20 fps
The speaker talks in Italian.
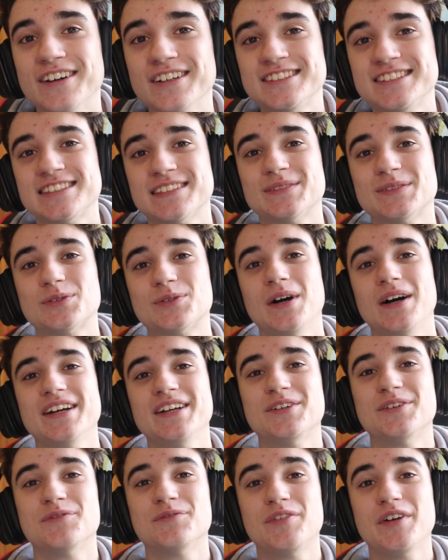oggi siamo qua
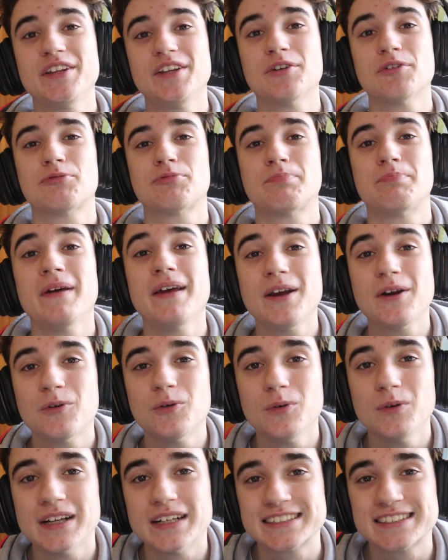in un video
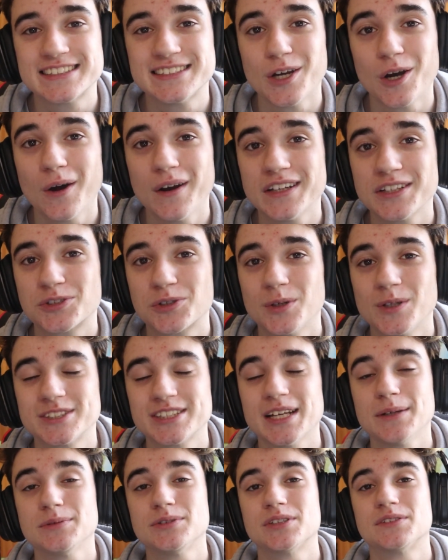speculazione sullo
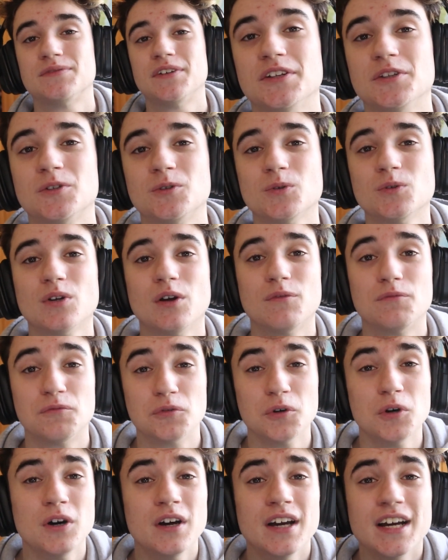snapshot
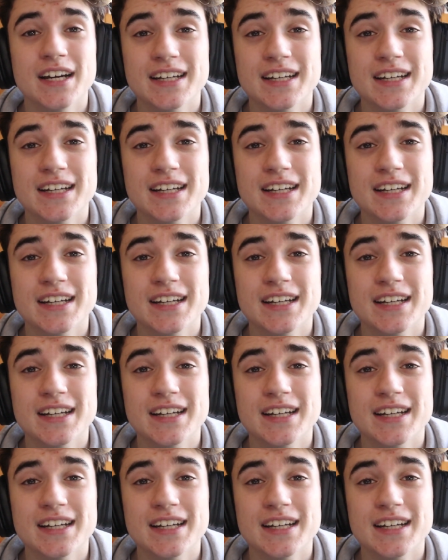21V